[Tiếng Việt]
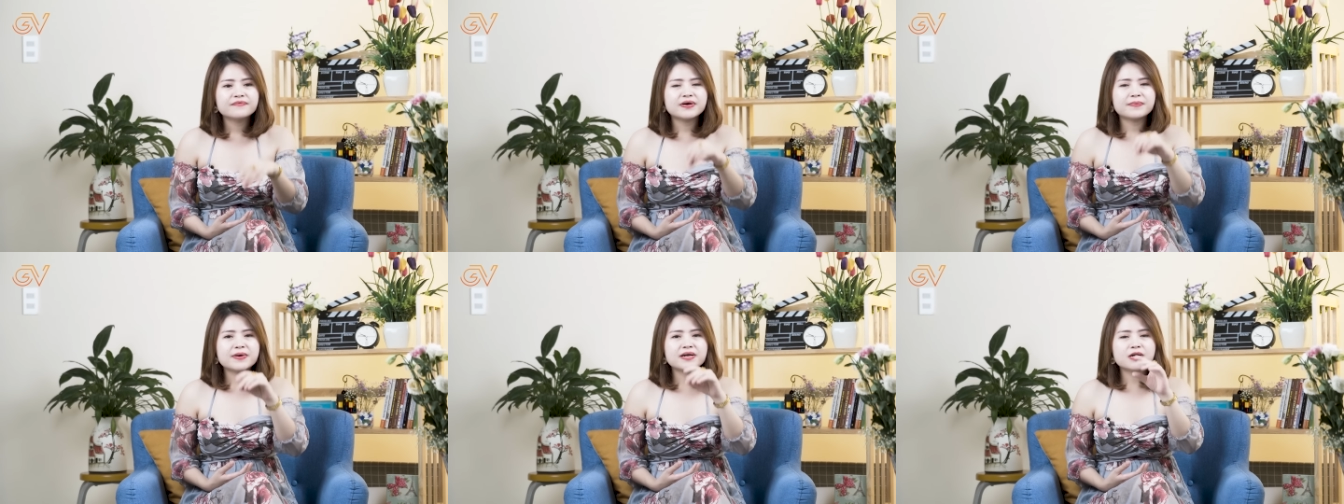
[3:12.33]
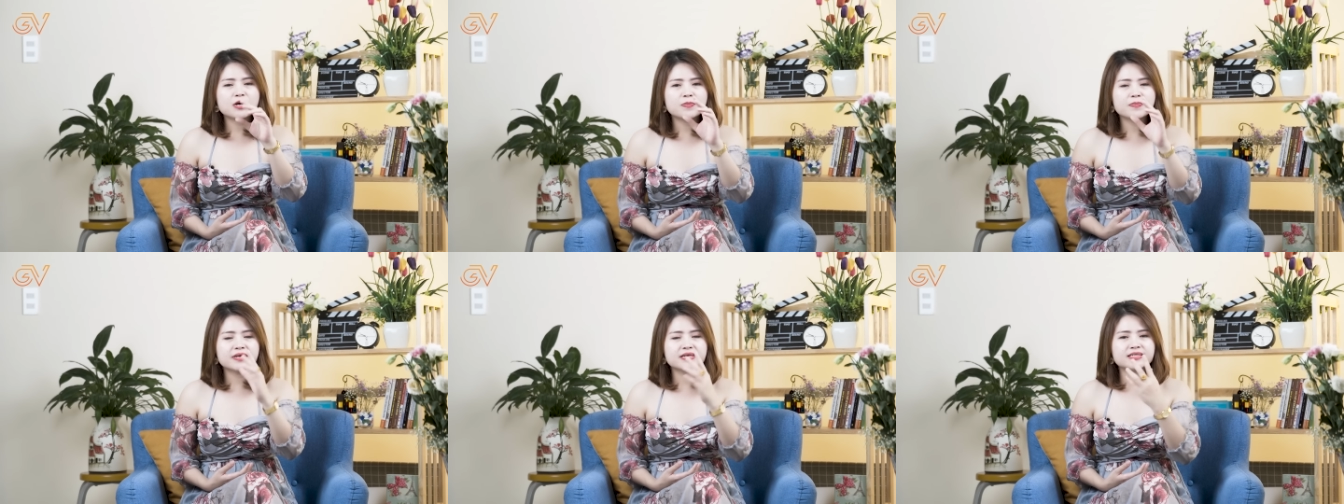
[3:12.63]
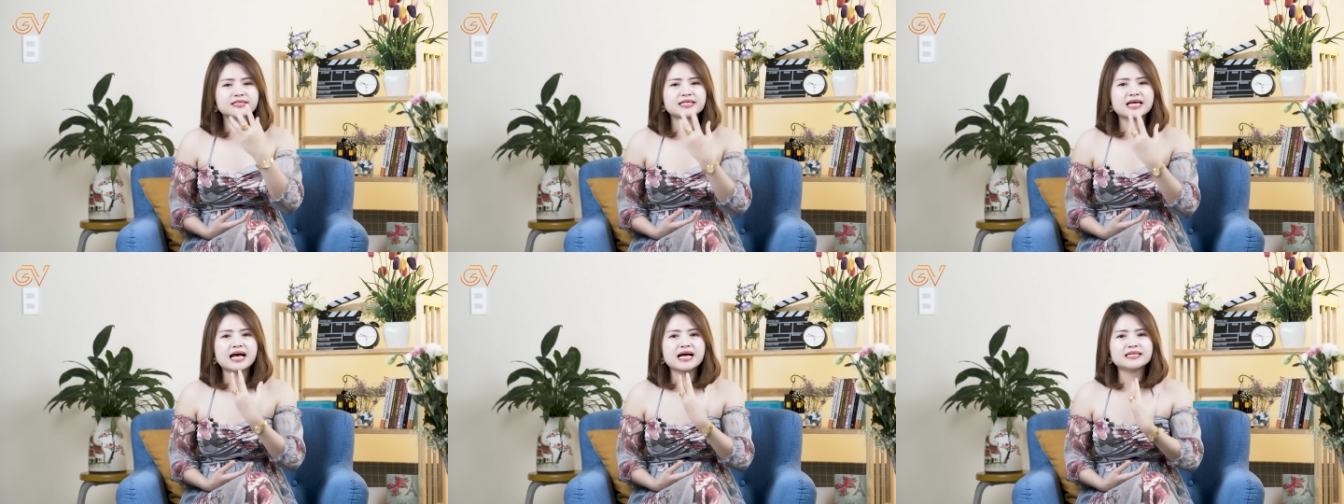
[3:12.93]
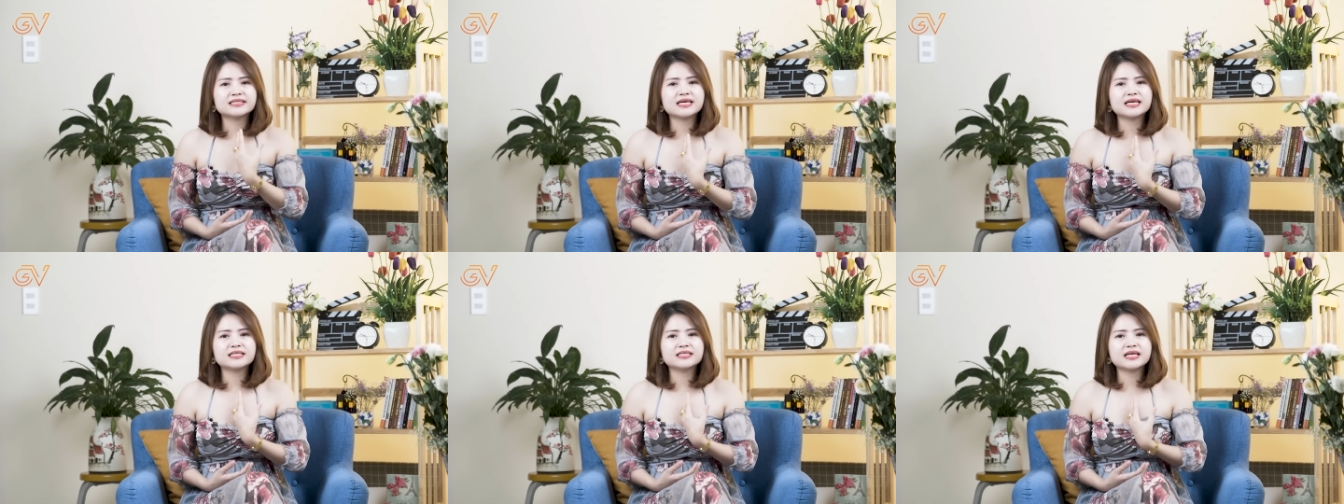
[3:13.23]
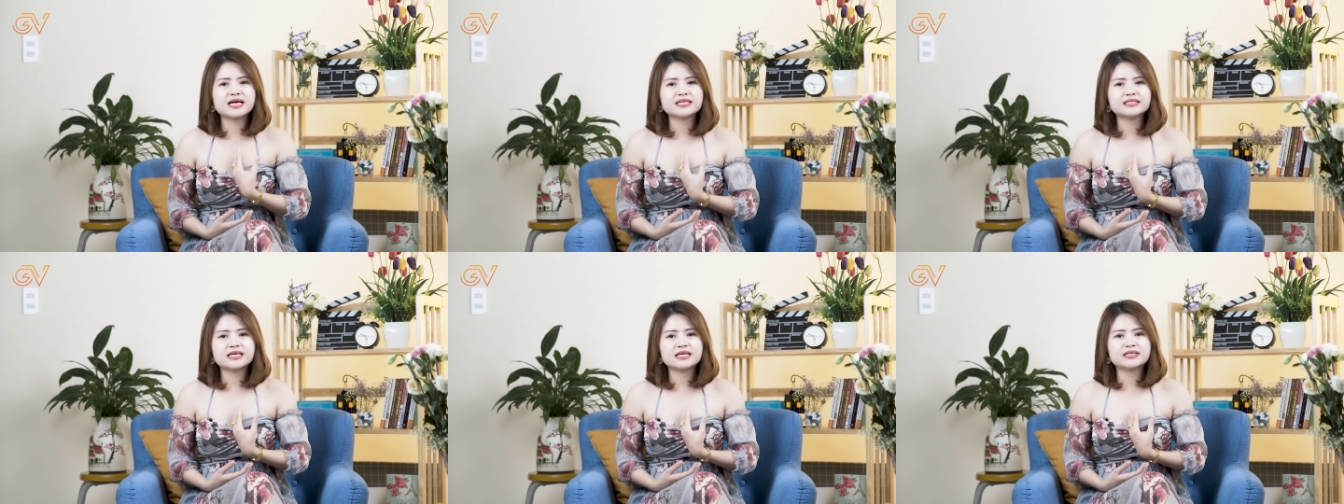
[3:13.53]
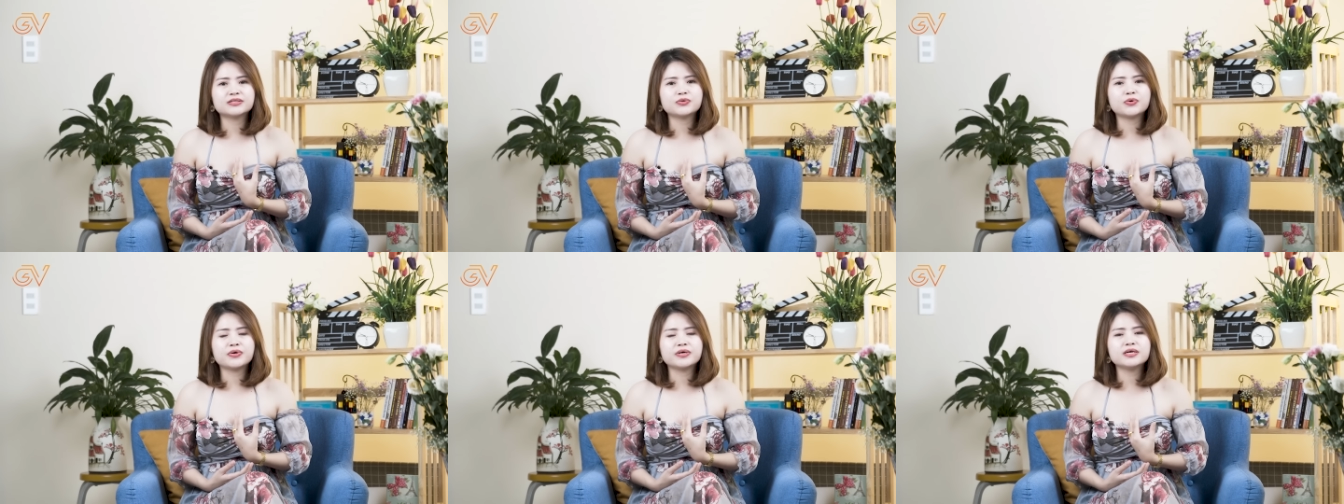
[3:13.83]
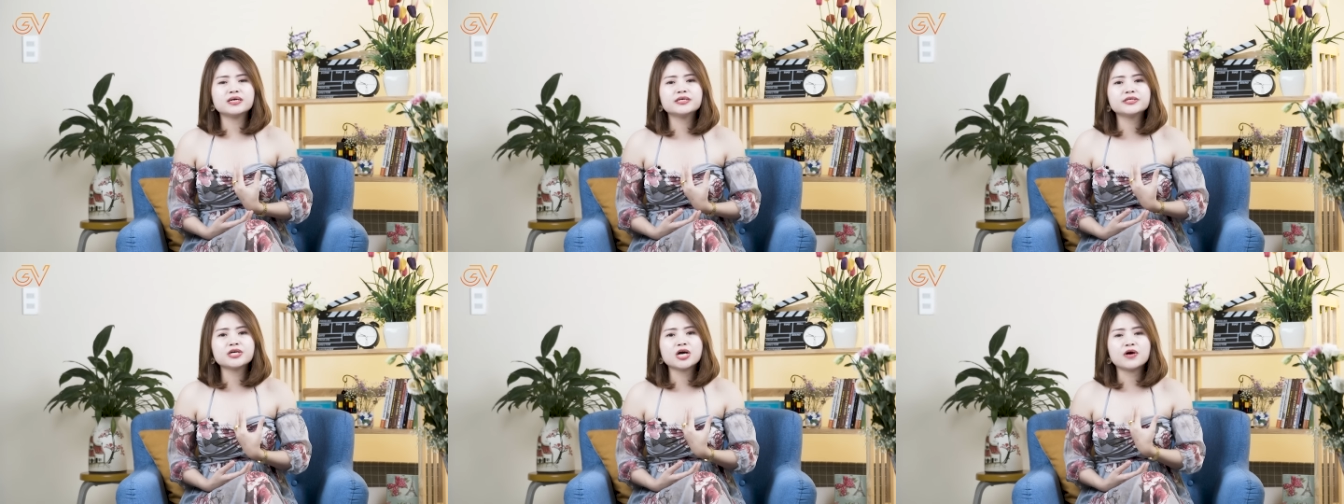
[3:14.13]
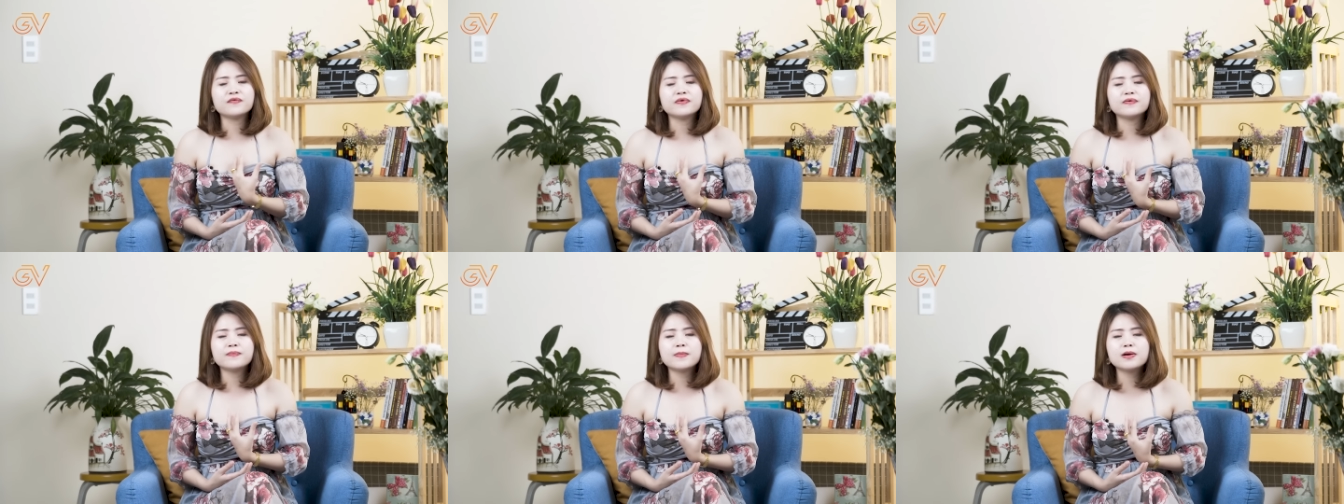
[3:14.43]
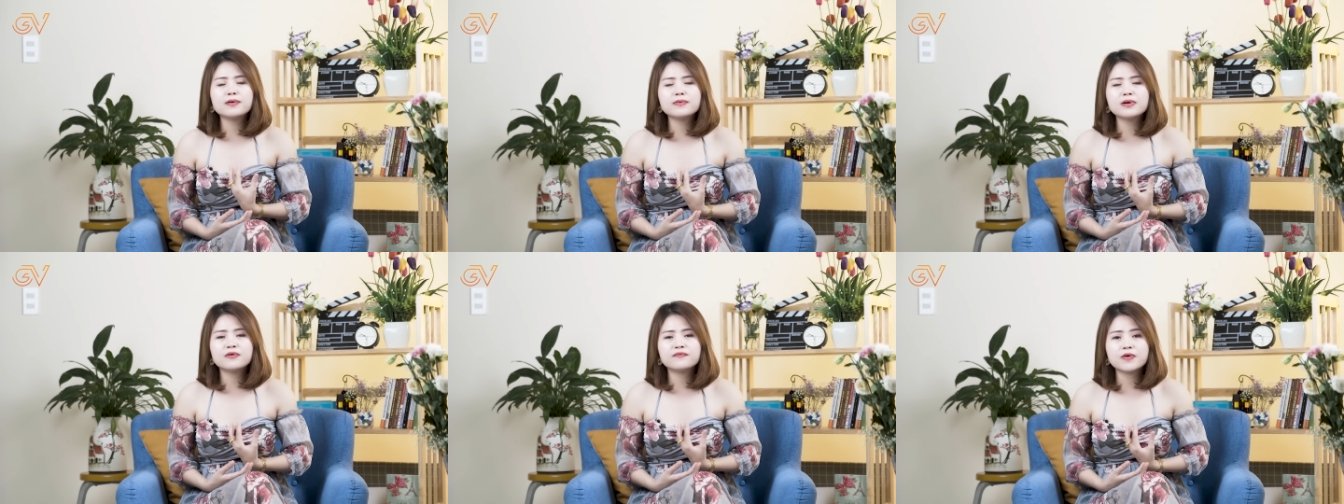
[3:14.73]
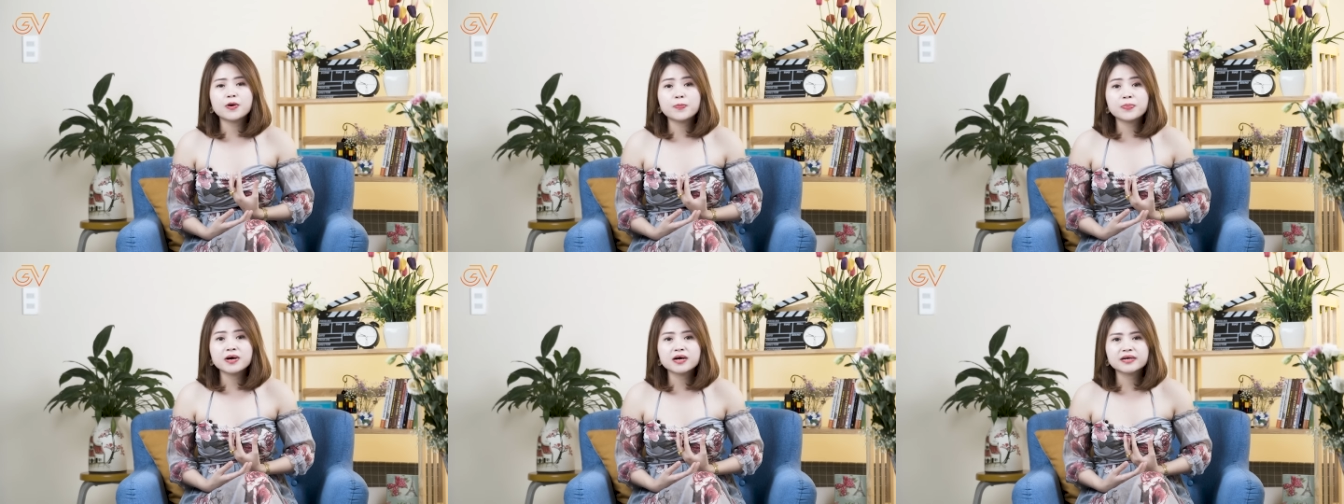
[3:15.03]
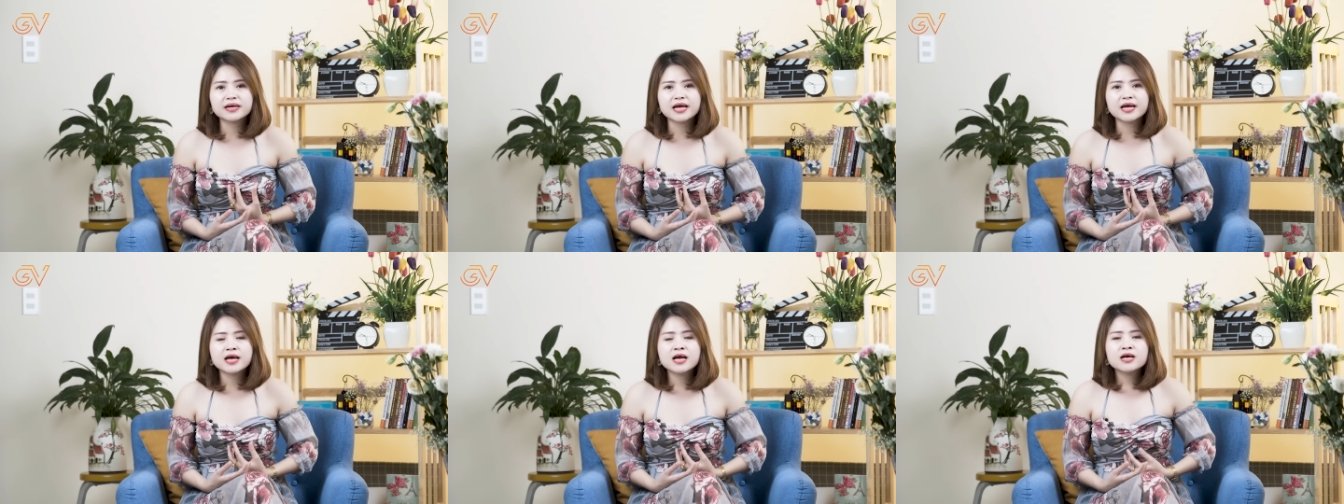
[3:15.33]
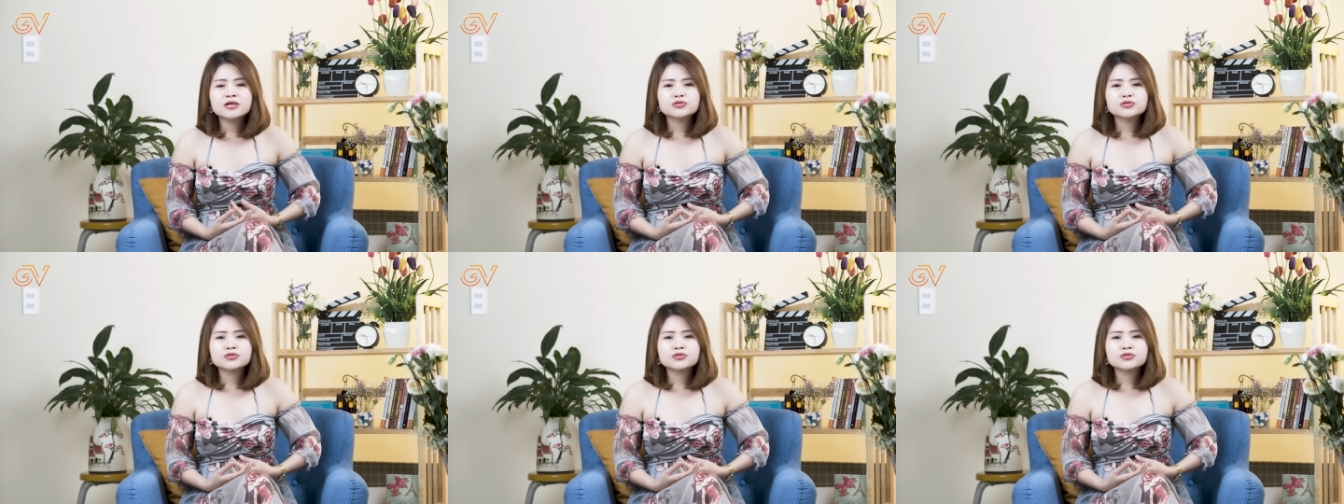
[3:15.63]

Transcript: và bắt đầu mình già dần già dần thổi hơi nhỏ và bắt đầu vào ngực này